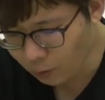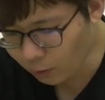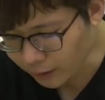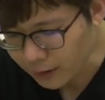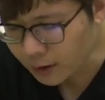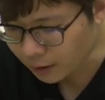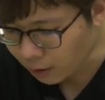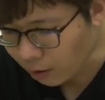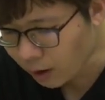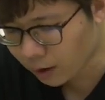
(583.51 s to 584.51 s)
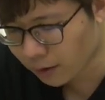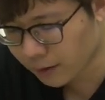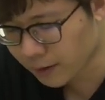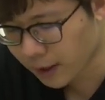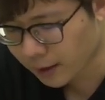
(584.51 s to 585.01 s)
我的情况
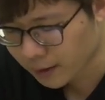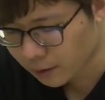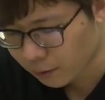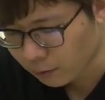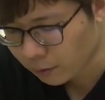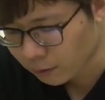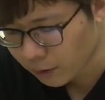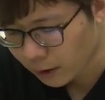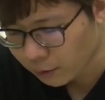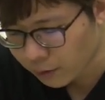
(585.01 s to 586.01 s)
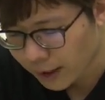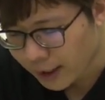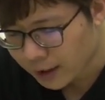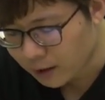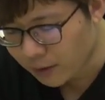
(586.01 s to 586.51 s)
啊是这样子，如果说要去